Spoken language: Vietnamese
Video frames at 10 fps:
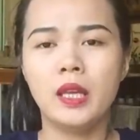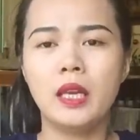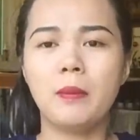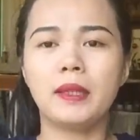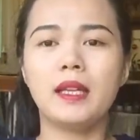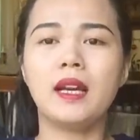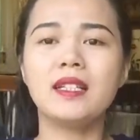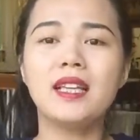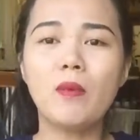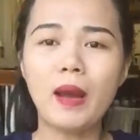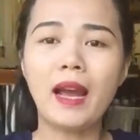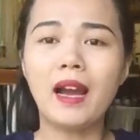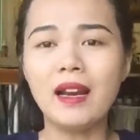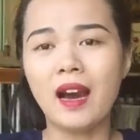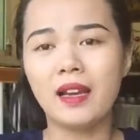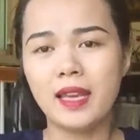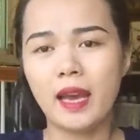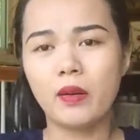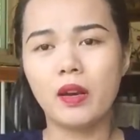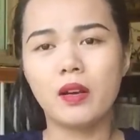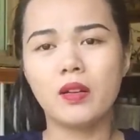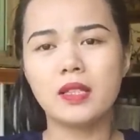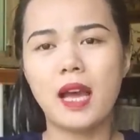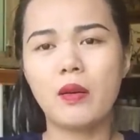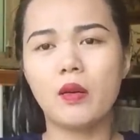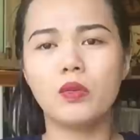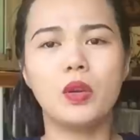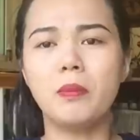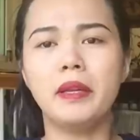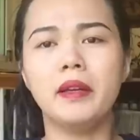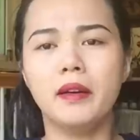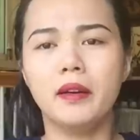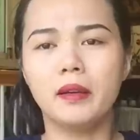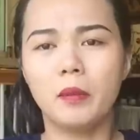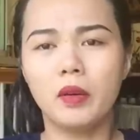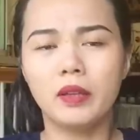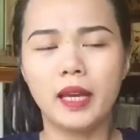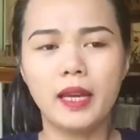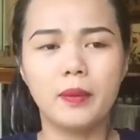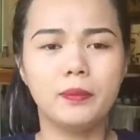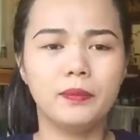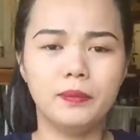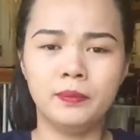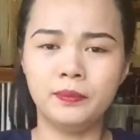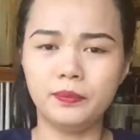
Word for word: nhưng mà ta vẫn sống ăn ở đời nhau đó có sao đâu chuyện bình thường mọi người thấy không ừ.